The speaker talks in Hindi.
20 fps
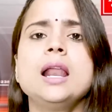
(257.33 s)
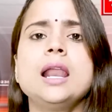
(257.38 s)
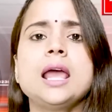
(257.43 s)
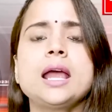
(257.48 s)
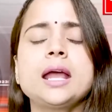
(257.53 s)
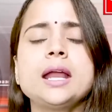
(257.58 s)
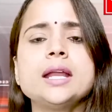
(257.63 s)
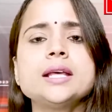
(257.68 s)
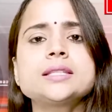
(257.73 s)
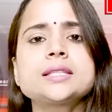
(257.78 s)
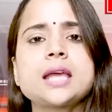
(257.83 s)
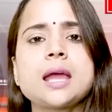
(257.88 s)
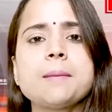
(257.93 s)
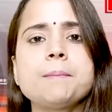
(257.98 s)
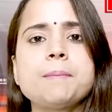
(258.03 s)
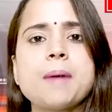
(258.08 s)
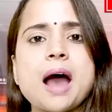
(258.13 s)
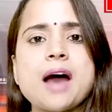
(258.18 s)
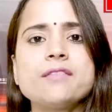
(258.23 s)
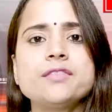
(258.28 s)
लेकिन इसके
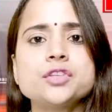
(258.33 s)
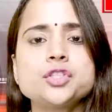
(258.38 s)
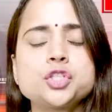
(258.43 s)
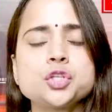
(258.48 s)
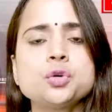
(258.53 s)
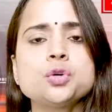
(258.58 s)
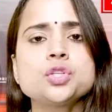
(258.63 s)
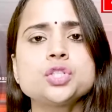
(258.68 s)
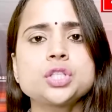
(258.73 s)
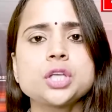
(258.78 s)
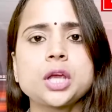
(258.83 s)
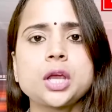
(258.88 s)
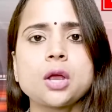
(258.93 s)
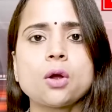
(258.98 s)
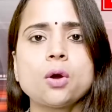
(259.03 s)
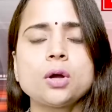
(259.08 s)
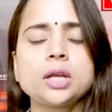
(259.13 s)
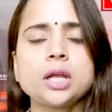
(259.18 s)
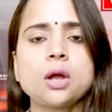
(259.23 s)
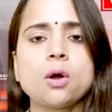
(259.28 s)
बावजूद
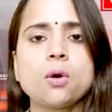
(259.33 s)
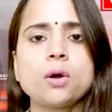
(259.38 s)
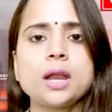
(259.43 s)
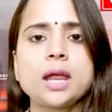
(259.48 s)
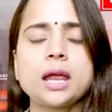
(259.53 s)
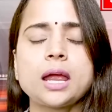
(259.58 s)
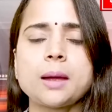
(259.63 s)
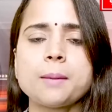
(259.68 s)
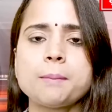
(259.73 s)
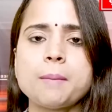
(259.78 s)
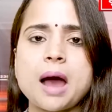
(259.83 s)
सिक्योरिटी होने के